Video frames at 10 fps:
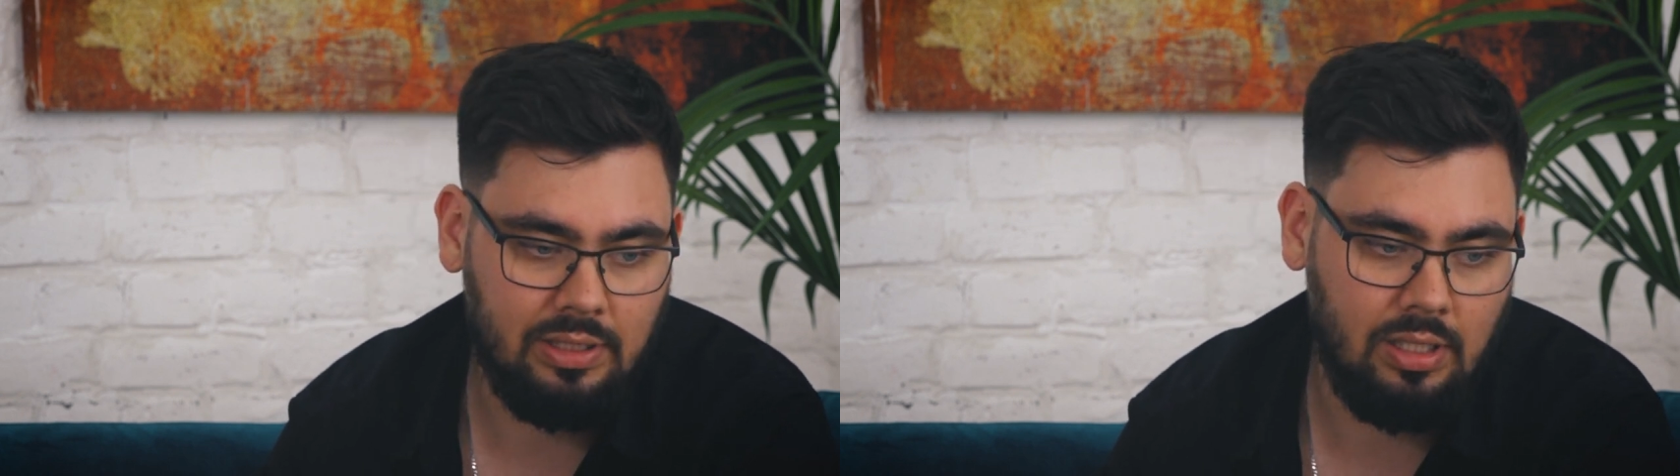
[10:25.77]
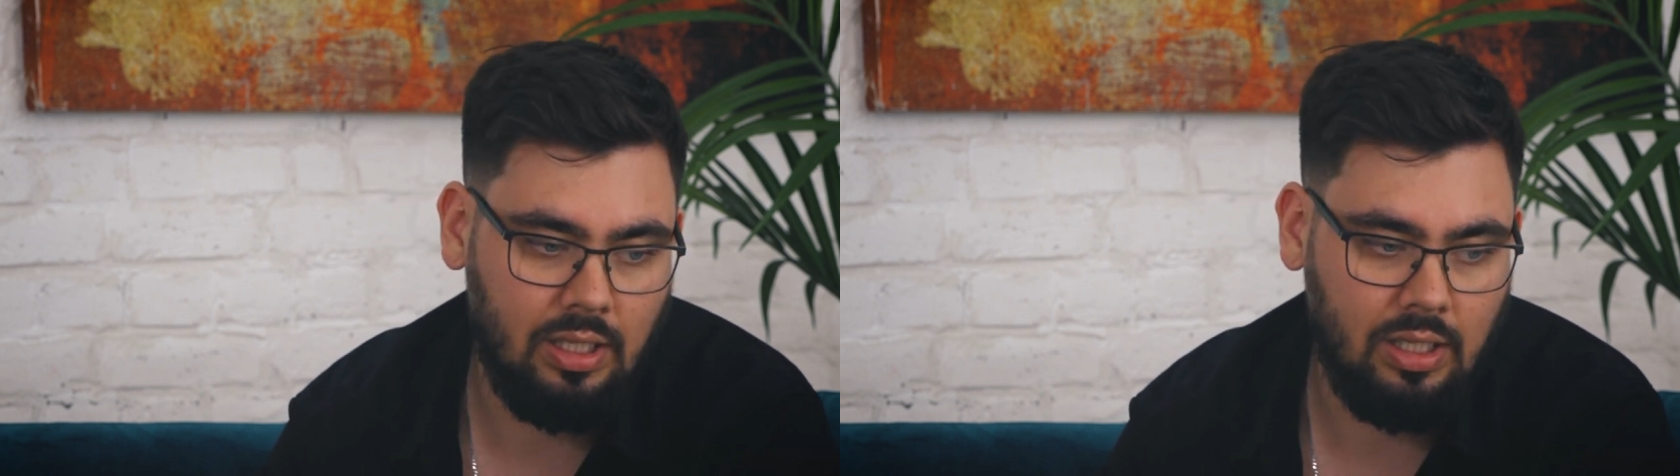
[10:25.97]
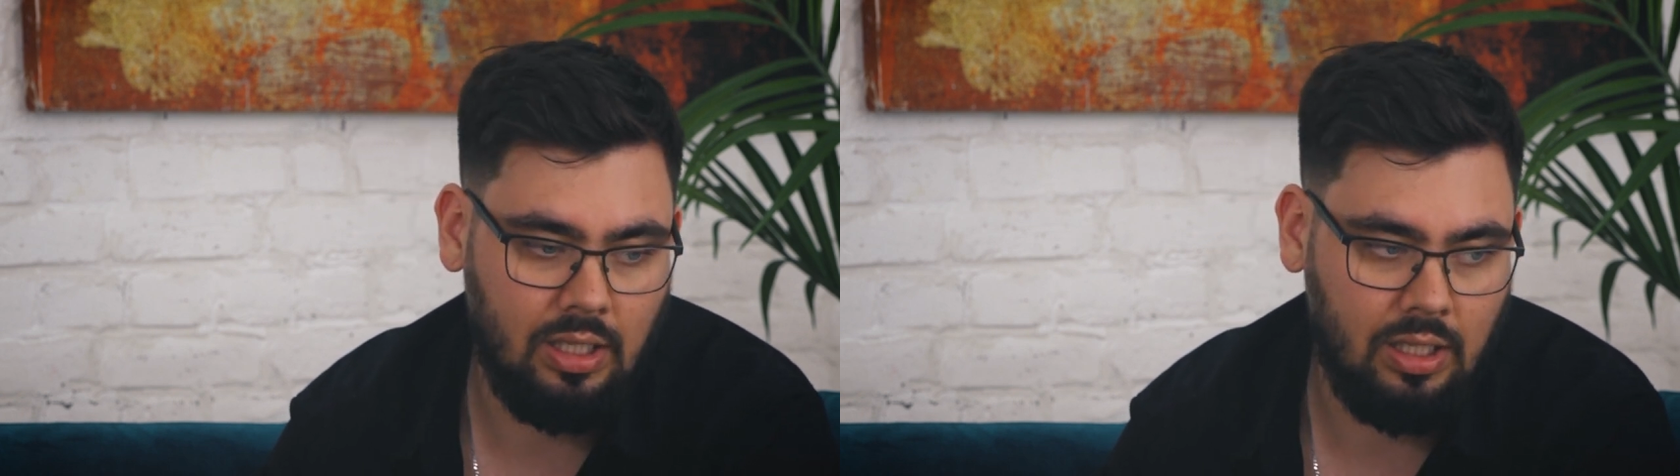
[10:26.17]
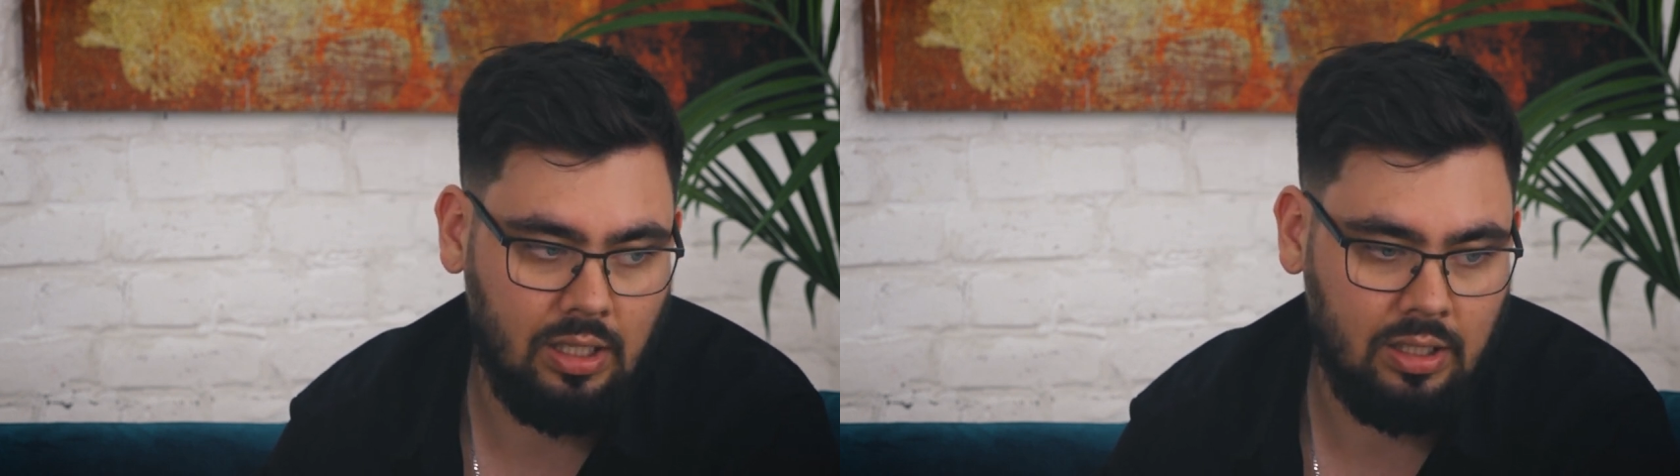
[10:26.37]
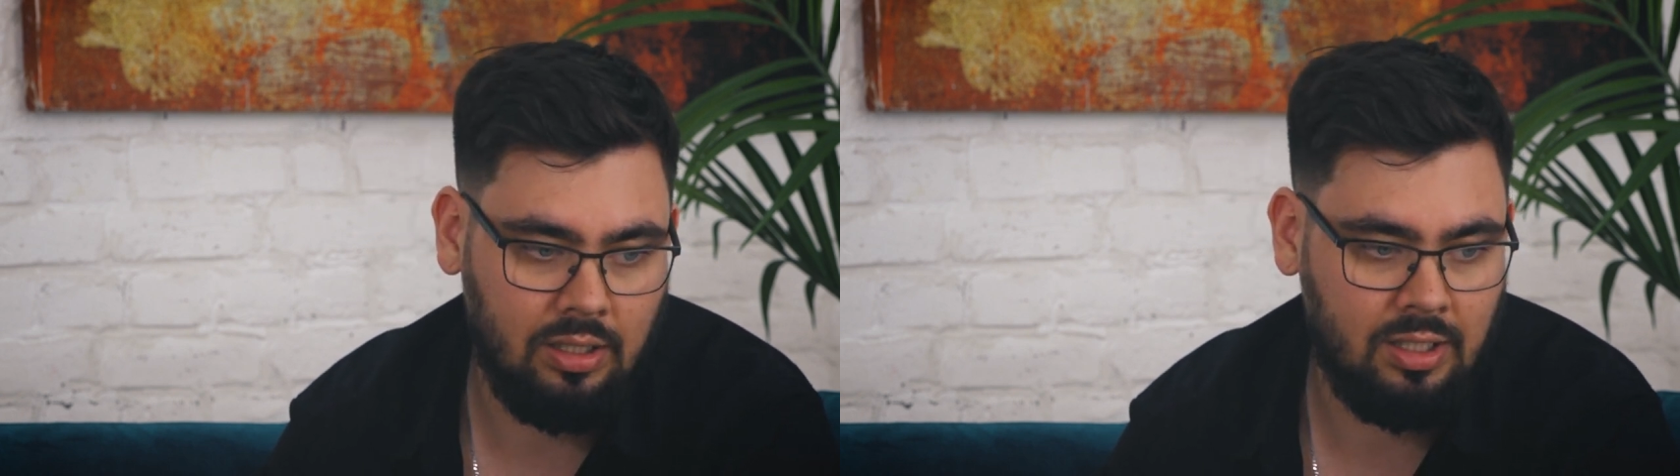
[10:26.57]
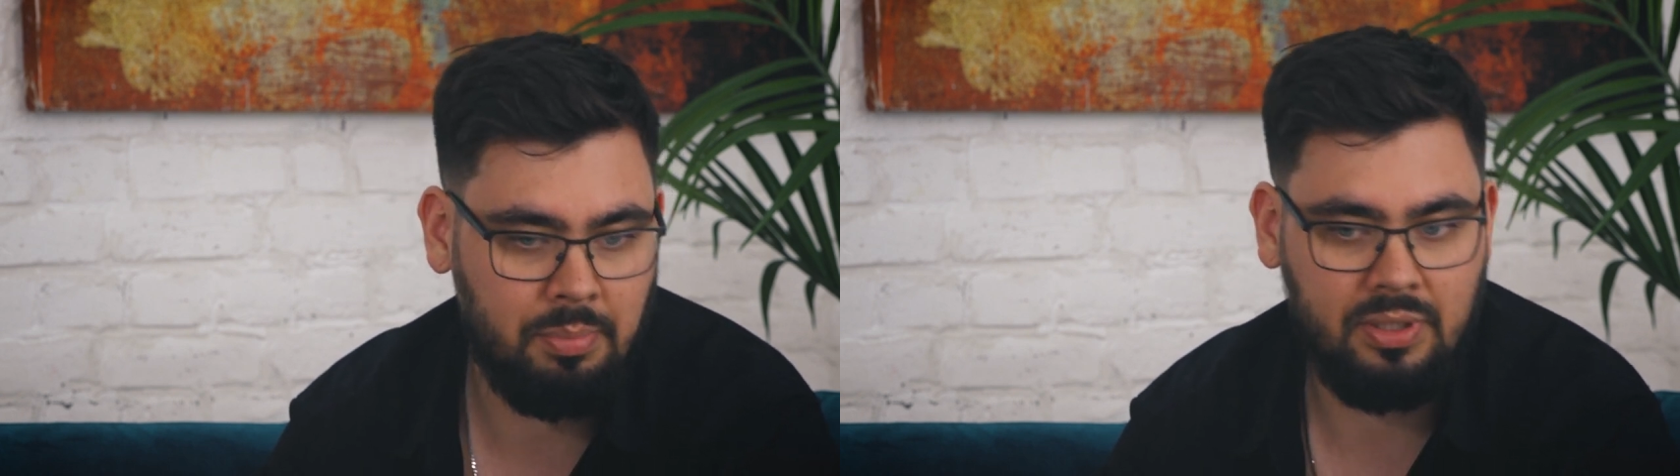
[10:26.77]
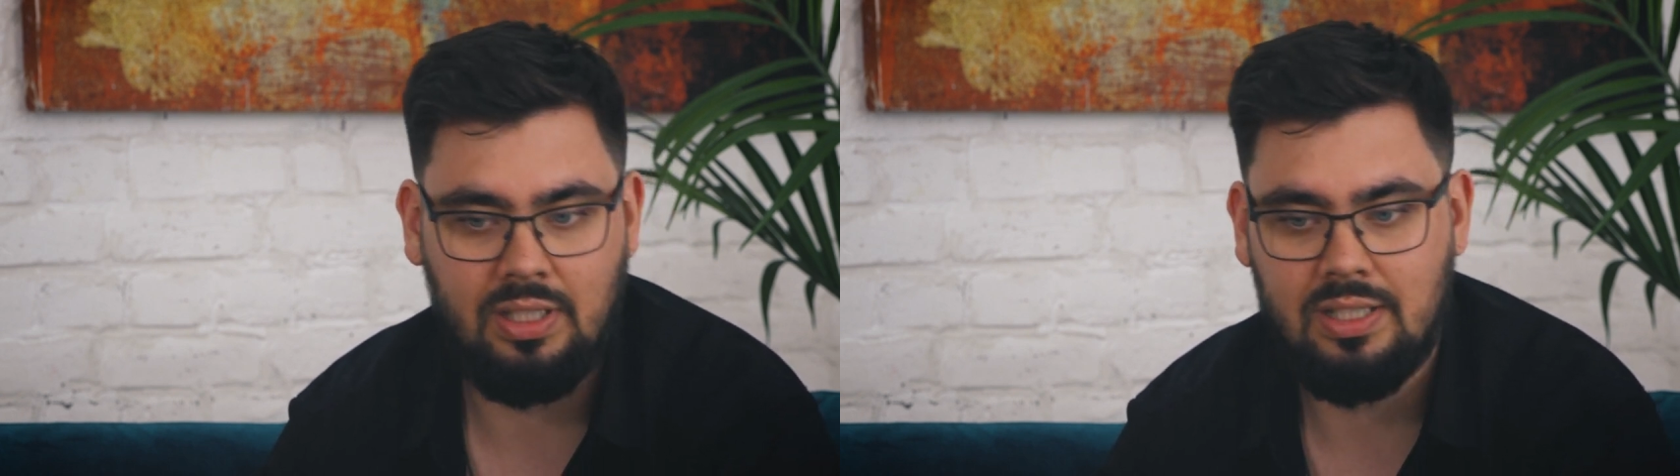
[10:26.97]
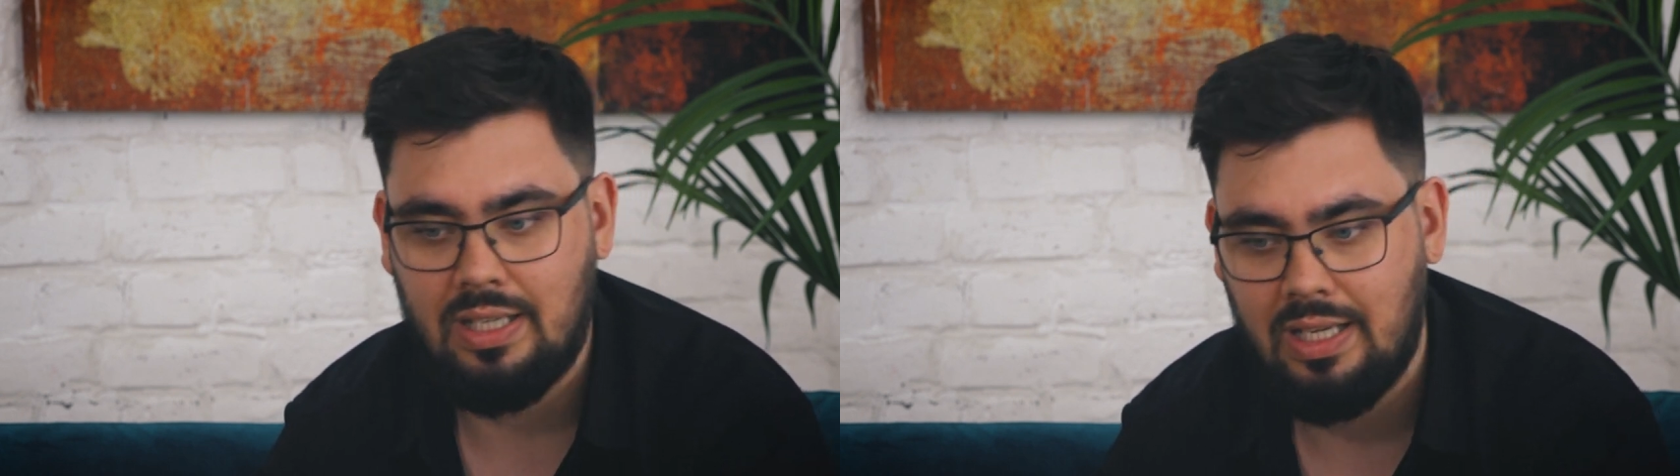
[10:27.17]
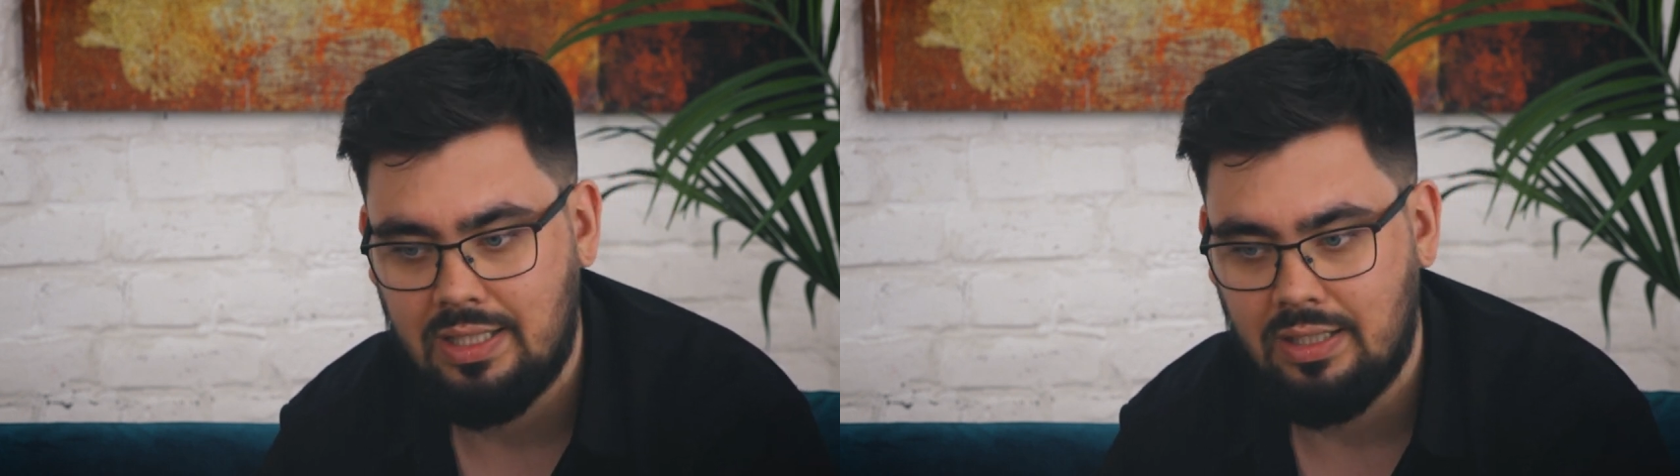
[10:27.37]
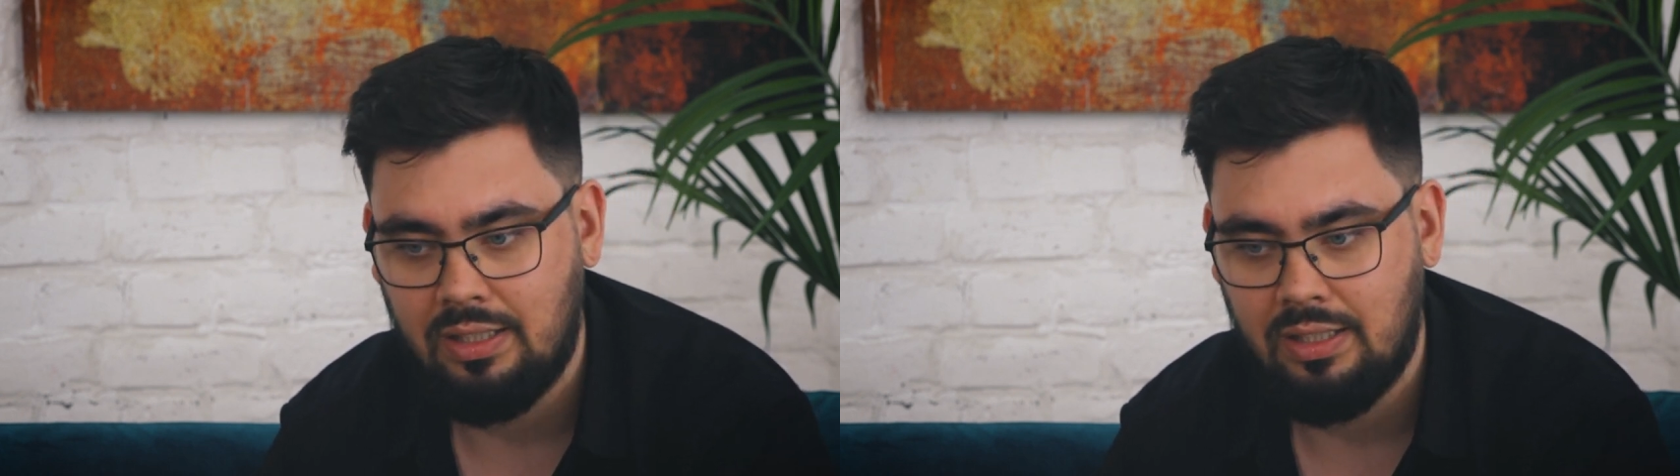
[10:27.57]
для капитализации,